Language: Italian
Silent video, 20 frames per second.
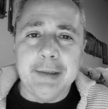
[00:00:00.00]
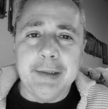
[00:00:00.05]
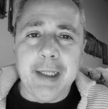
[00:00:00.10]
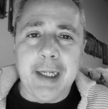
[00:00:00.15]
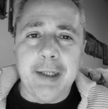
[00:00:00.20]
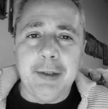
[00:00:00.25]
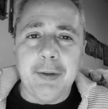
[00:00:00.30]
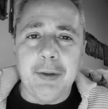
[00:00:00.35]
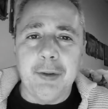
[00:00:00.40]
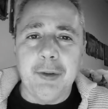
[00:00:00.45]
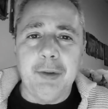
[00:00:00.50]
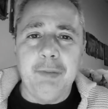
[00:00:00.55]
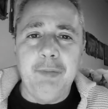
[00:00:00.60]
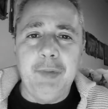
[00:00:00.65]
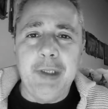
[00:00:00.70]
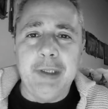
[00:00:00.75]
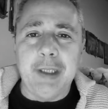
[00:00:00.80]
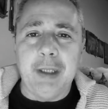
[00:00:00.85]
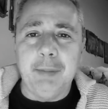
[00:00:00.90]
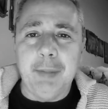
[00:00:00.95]
tengono in
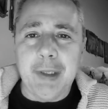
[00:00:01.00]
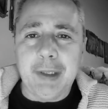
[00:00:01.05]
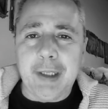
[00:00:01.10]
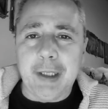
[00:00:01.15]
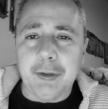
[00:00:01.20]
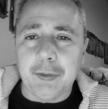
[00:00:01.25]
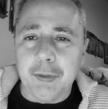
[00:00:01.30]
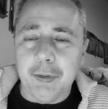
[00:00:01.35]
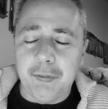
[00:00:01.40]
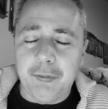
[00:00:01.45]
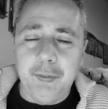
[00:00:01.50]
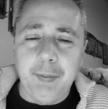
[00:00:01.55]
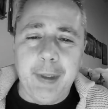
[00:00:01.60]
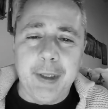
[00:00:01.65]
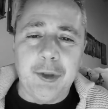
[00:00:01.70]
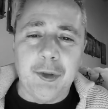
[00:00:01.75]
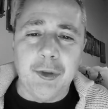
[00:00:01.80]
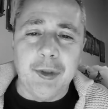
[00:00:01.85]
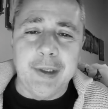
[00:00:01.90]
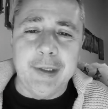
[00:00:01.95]
vita il mercato del
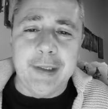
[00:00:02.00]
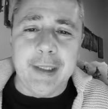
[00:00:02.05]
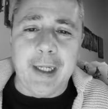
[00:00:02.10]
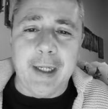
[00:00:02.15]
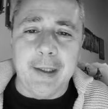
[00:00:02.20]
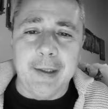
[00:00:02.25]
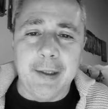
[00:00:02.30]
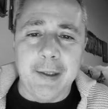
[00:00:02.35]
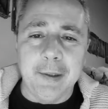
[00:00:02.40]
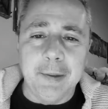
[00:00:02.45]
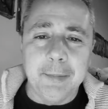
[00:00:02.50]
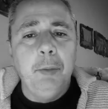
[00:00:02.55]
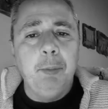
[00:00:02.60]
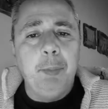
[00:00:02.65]
fumetto in Italia.